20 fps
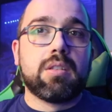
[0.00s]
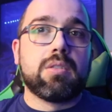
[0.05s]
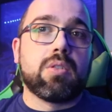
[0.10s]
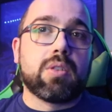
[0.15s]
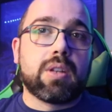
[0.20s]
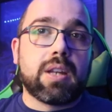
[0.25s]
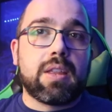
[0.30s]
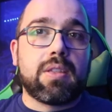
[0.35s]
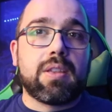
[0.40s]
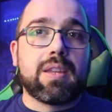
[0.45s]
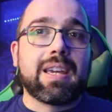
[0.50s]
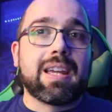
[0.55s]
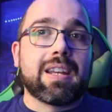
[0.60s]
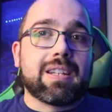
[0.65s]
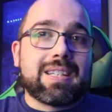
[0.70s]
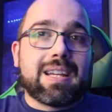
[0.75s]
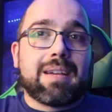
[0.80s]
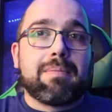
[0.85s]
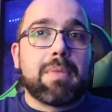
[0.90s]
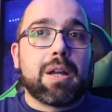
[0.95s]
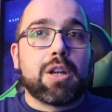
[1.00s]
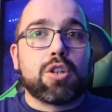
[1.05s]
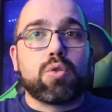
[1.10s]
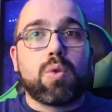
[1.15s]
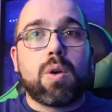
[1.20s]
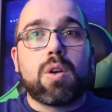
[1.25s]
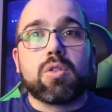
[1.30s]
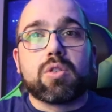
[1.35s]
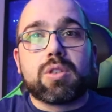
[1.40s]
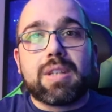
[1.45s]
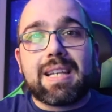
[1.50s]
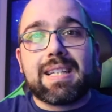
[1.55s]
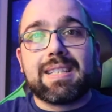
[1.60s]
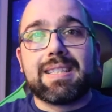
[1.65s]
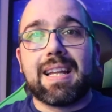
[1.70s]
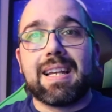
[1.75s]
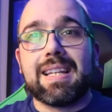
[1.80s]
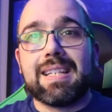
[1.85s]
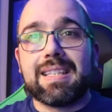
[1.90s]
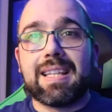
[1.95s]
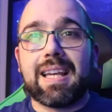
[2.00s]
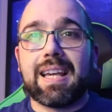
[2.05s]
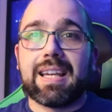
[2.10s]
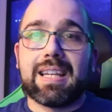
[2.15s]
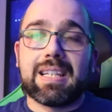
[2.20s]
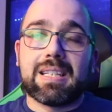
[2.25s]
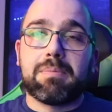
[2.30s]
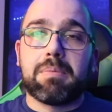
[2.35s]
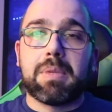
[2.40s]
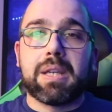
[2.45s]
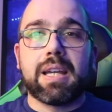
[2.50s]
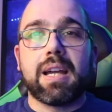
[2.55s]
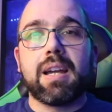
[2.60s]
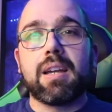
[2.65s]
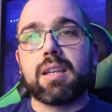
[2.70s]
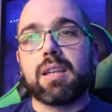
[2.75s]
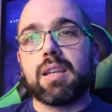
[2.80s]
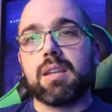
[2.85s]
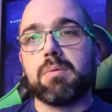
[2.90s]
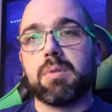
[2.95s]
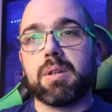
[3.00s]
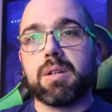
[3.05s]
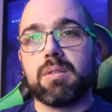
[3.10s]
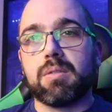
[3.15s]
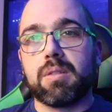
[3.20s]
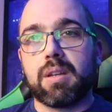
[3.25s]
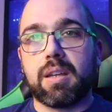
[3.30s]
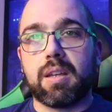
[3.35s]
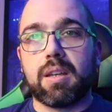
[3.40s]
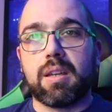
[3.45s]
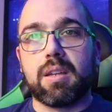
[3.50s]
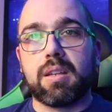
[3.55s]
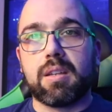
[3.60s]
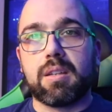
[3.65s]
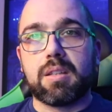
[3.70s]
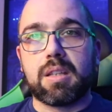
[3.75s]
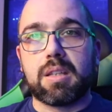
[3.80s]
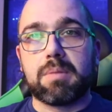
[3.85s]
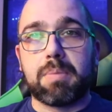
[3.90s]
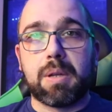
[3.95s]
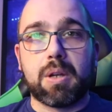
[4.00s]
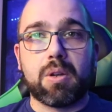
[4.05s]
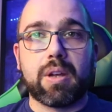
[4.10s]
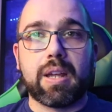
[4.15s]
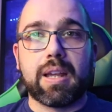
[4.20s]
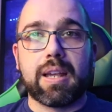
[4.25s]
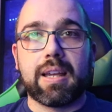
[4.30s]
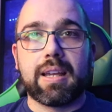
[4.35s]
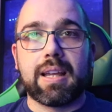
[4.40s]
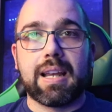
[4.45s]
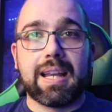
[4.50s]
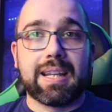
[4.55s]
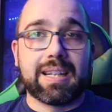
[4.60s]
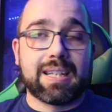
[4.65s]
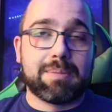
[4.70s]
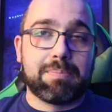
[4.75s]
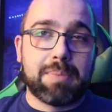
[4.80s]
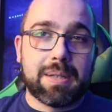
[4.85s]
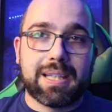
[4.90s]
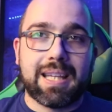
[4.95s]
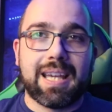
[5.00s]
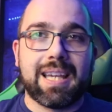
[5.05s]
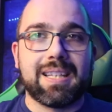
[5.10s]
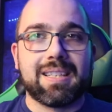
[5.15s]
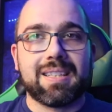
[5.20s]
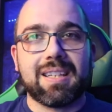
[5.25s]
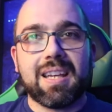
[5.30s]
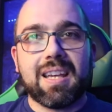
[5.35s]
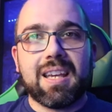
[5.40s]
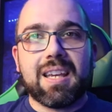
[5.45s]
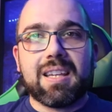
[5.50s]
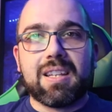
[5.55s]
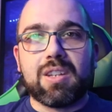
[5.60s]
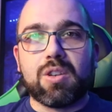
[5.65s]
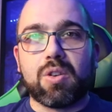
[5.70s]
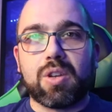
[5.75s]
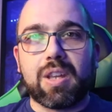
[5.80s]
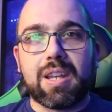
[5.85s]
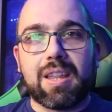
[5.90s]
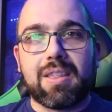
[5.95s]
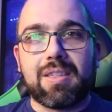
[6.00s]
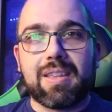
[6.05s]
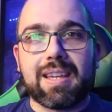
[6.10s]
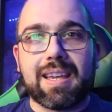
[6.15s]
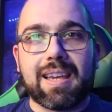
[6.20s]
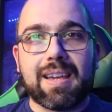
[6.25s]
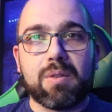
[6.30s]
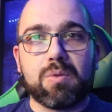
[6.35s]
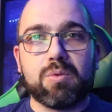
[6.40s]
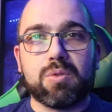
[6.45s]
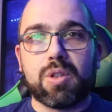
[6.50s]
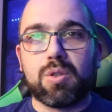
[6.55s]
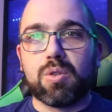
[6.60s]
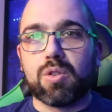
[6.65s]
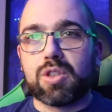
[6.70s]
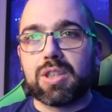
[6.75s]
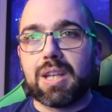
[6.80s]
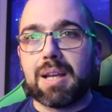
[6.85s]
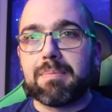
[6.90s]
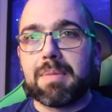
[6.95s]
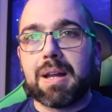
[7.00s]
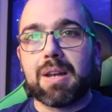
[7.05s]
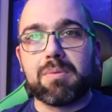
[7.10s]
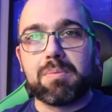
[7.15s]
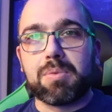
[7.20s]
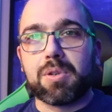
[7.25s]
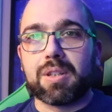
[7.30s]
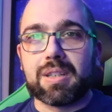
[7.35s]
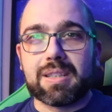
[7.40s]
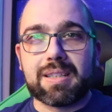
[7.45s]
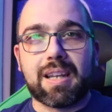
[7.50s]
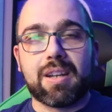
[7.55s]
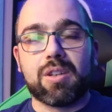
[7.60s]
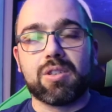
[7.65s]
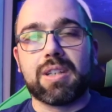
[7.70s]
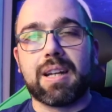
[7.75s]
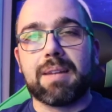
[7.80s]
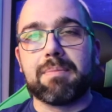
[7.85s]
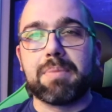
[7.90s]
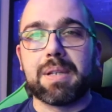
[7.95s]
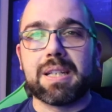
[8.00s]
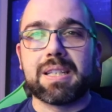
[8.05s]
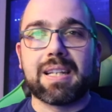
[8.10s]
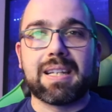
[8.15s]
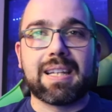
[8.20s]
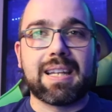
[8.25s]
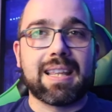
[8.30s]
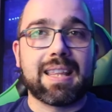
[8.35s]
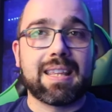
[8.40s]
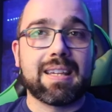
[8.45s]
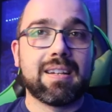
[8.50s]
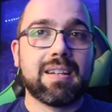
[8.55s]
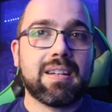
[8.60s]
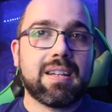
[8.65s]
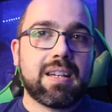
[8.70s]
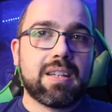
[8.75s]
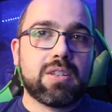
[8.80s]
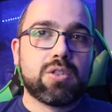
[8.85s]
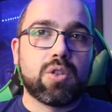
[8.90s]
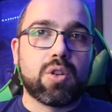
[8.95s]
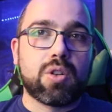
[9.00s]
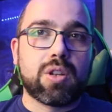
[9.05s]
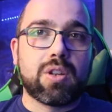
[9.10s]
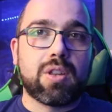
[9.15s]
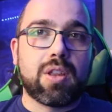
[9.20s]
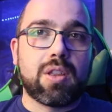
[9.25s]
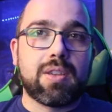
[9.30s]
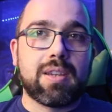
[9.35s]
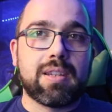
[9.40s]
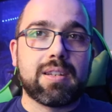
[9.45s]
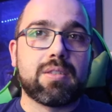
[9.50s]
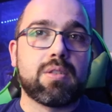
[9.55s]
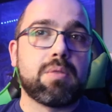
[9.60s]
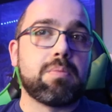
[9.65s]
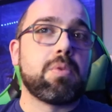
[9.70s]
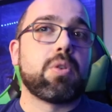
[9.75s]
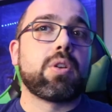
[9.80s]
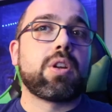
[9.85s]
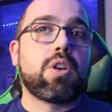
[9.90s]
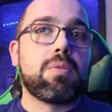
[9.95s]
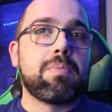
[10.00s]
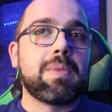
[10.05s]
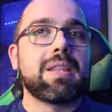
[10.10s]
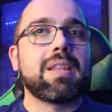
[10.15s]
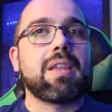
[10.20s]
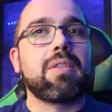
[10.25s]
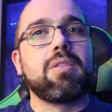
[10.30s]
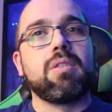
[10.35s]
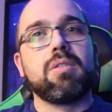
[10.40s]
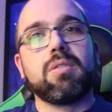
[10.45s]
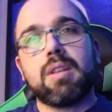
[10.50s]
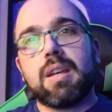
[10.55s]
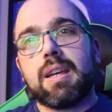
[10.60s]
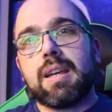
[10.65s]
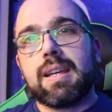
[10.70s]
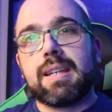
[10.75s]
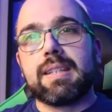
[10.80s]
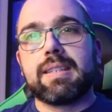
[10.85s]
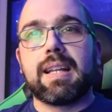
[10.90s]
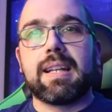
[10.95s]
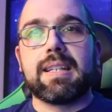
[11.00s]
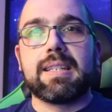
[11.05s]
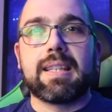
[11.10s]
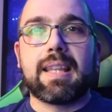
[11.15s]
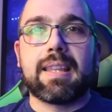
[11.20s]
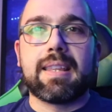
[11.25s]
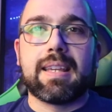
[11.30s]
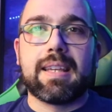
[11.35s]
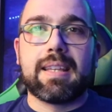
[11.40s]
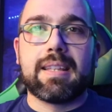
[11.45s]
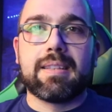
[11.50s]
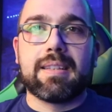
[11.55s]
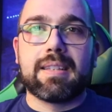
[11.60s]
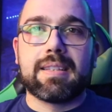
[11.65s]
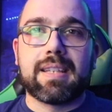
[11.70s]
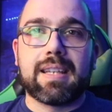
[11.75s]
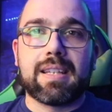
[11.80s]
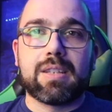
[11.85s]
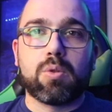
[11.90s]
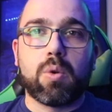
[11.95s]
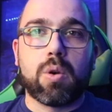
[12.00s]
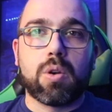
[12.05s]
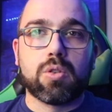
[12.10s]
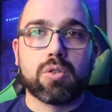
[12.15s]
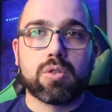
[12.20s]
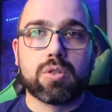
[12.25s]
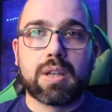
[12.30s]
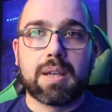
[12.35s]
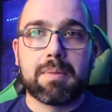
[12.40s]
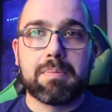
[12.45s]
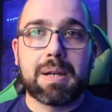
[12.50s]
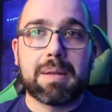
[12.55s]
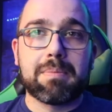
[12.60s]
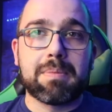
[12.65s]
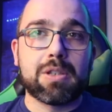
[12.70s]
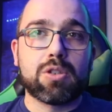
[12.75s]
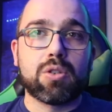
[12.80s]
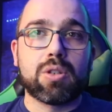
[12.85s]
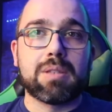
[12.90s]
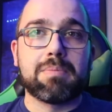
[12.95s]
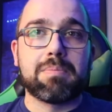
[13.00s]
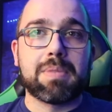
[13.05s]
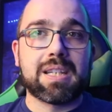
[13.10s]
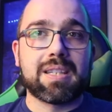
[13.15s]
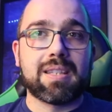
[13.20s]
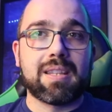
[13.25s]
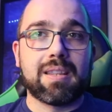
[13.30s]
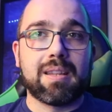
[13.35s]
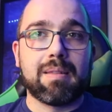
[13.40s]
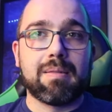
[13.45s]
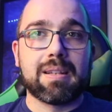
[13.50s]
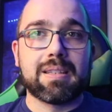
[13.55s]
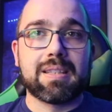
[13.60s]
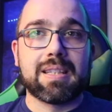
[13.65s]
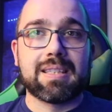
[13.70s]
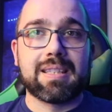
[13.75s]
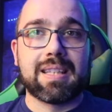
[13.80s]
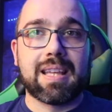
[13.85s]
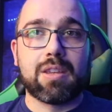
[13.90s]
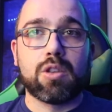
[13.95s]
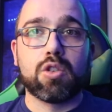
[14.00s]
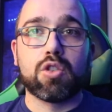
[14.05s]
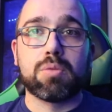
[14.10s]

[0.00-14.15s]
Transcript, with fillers: No quiere decir que sean malos juegos, esta lista es mía y bueno, eh, espero que, la respetéis. No quiere decir que un título sea malo porque está en otra empresa ni nada, solo quiero decir como recomendación esta lista de, seis juegos que para mí son imprescindibles de este año